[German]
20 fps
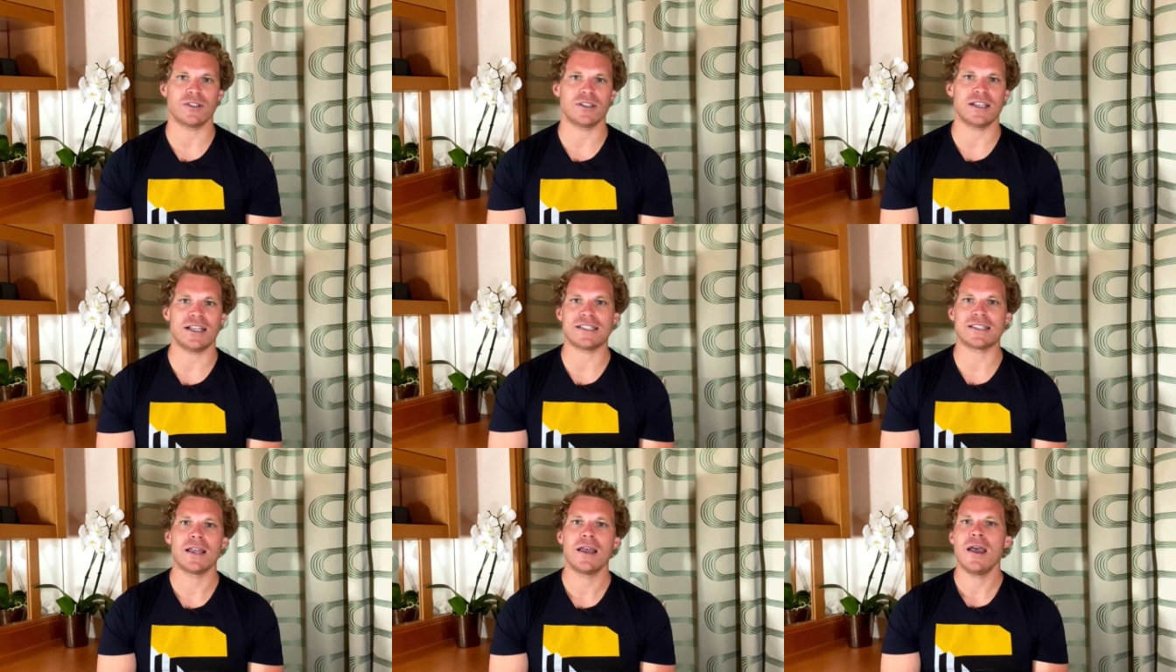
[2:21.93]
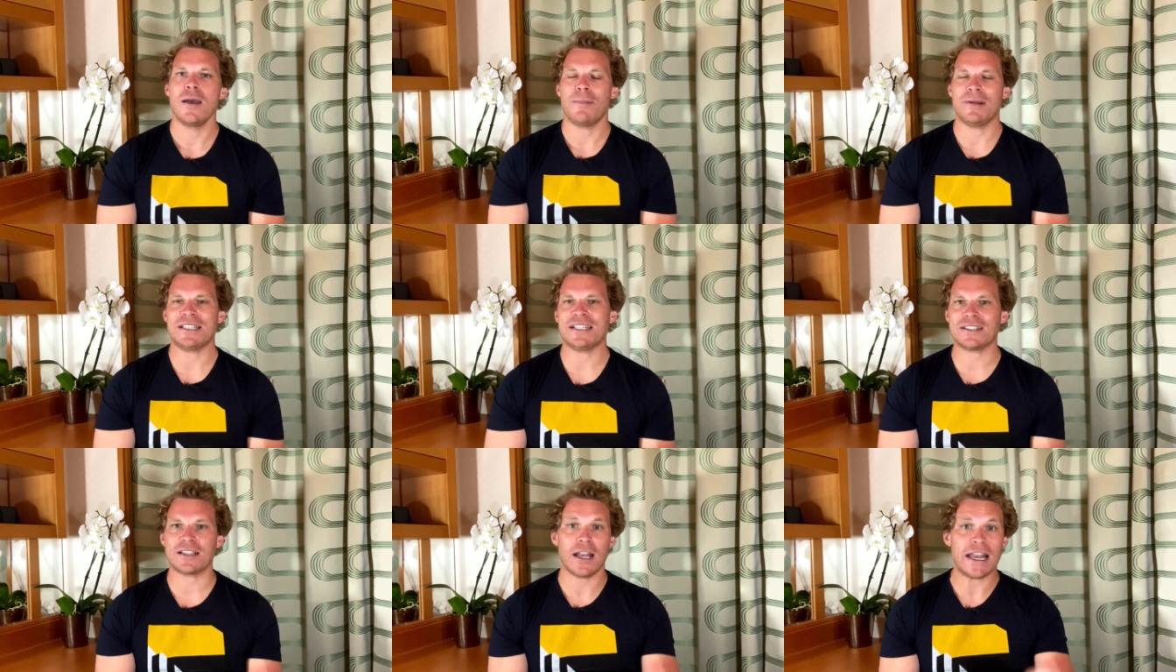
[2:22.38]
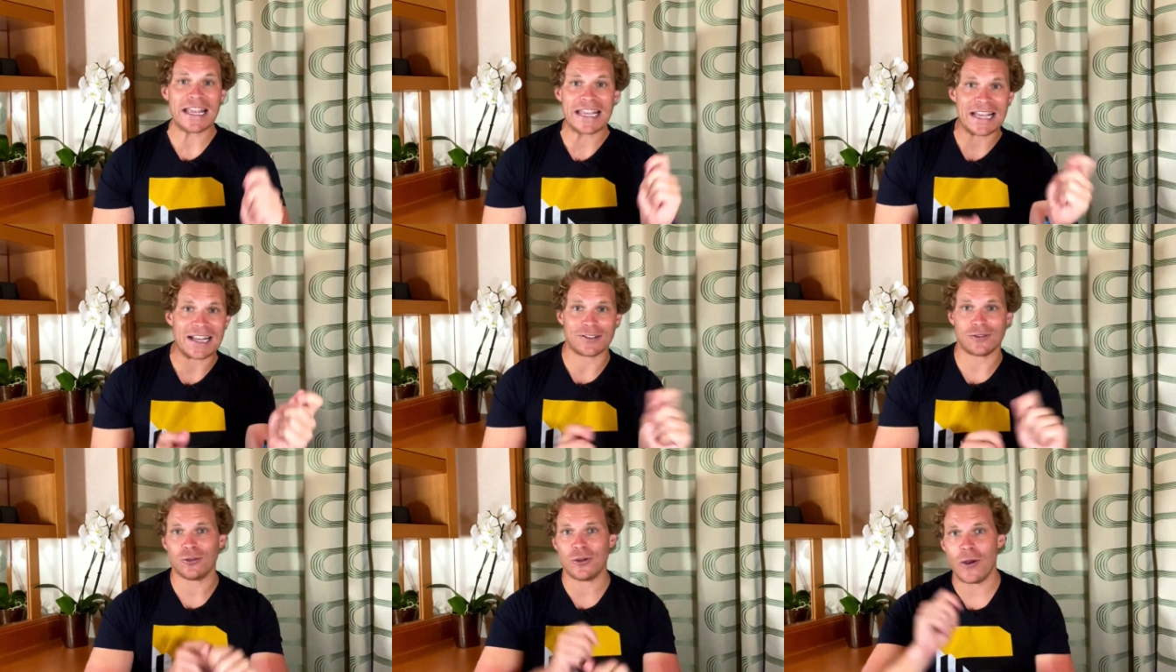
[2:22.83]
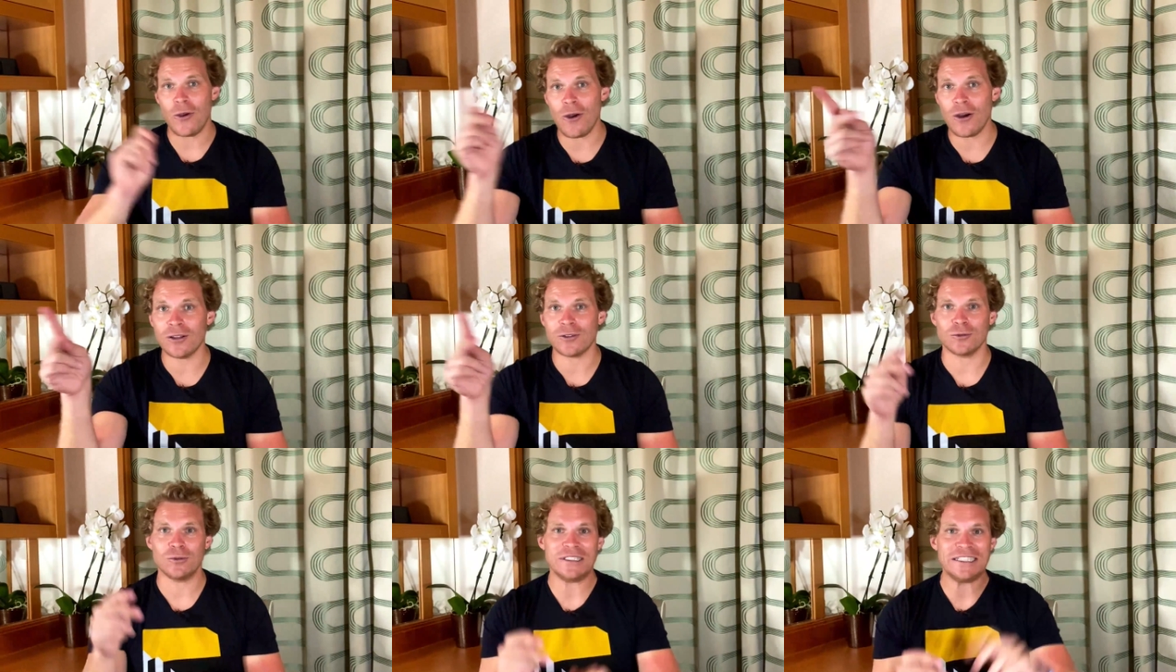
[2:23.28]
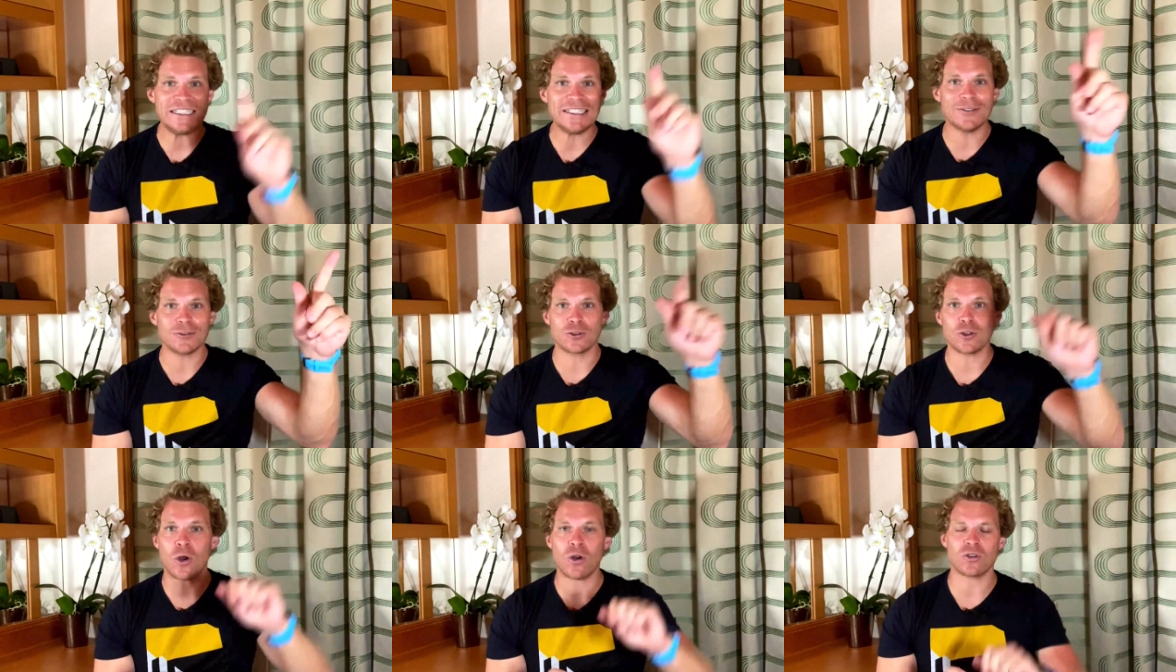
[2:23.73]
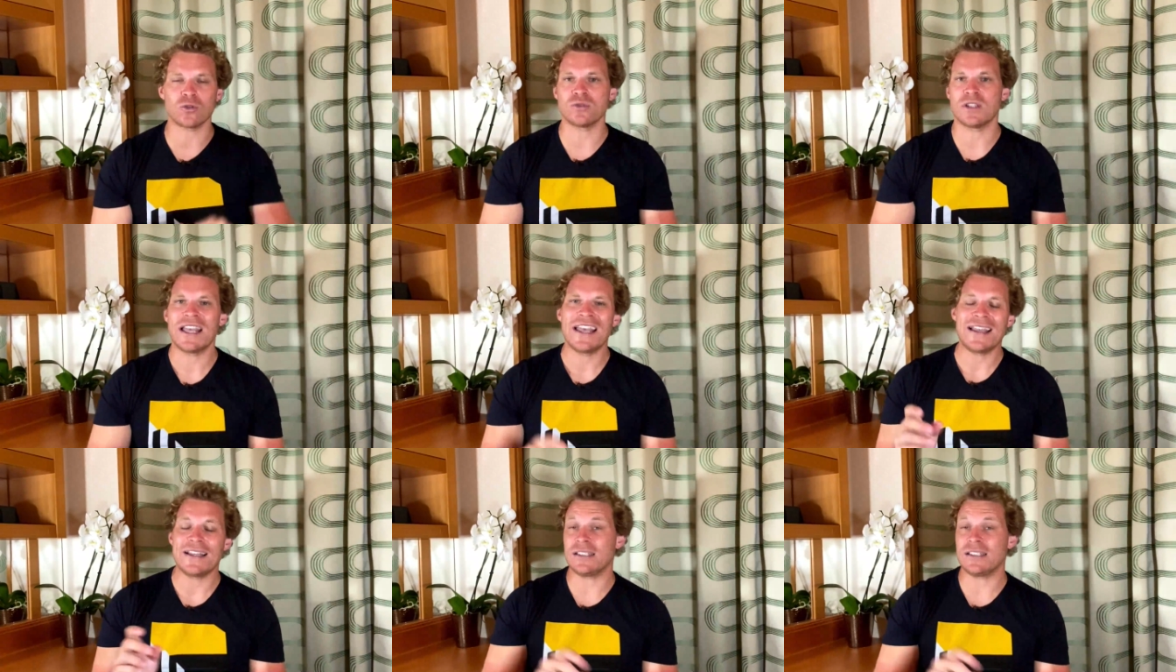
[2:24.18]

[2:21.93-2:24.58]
Das heißt, man sagt dann, hey, hast du gehört und hier und dort und